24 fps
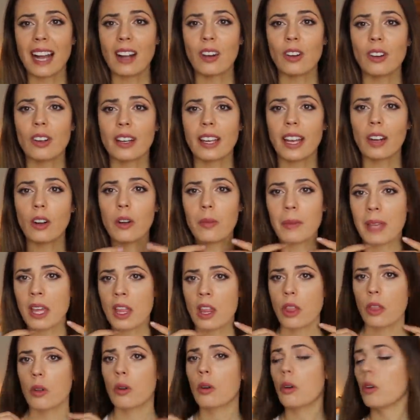¿con qué
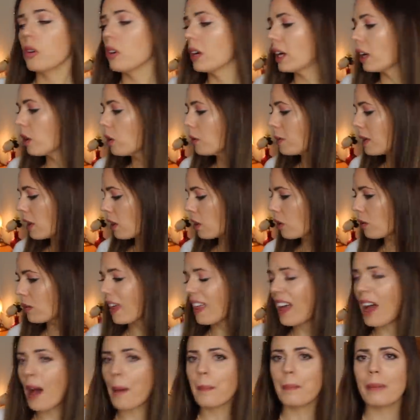comienzo? ¿Con qué comienzo? Voy
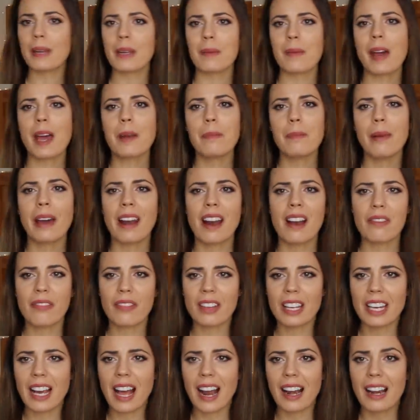a dejar primar para el
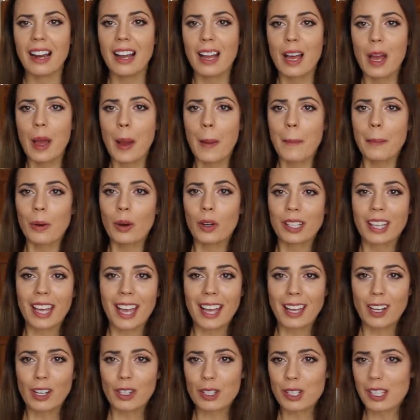final, porque
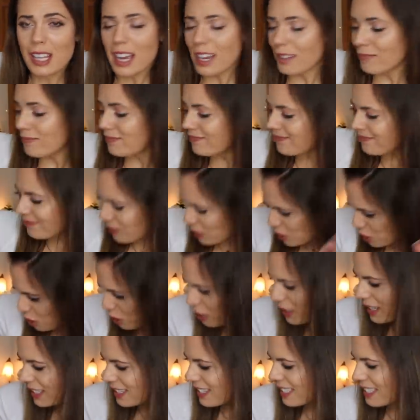hay cosas
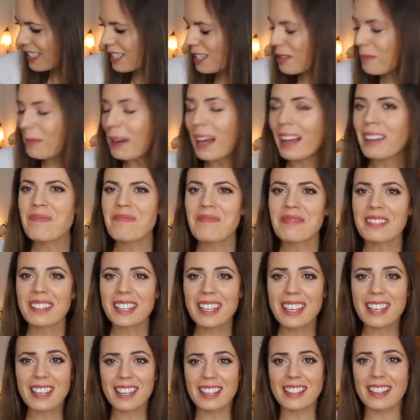chulísimas
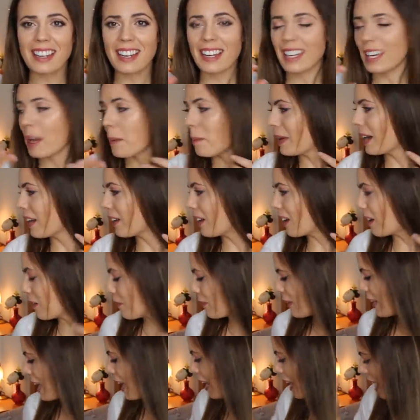y tenéis que esperar al
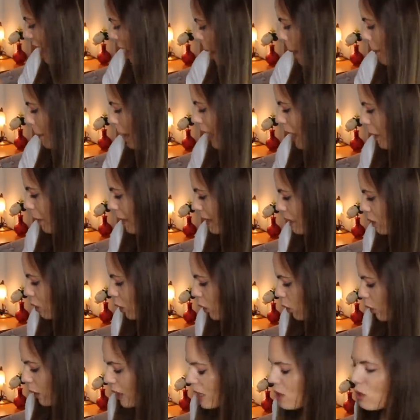final para ver
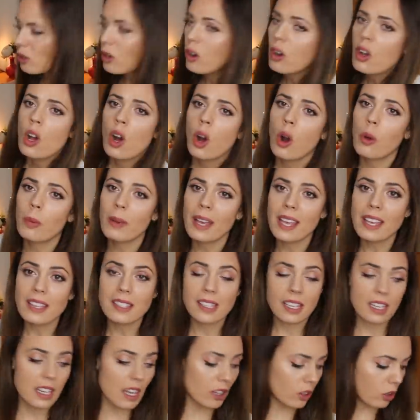todo eso. Os voy a
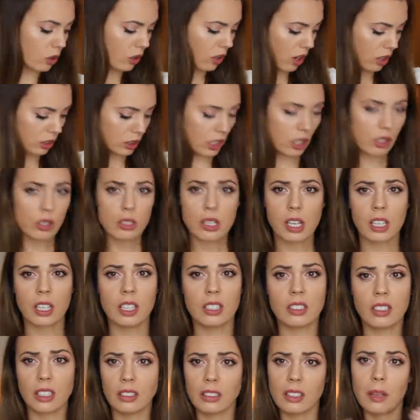enseñando que las otras cosas
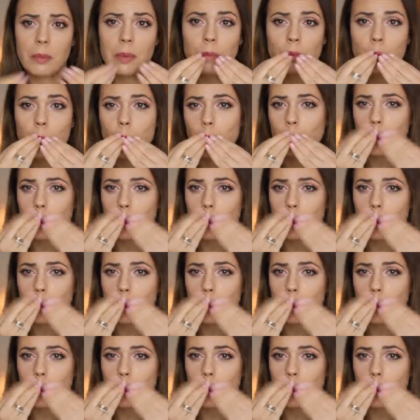que están también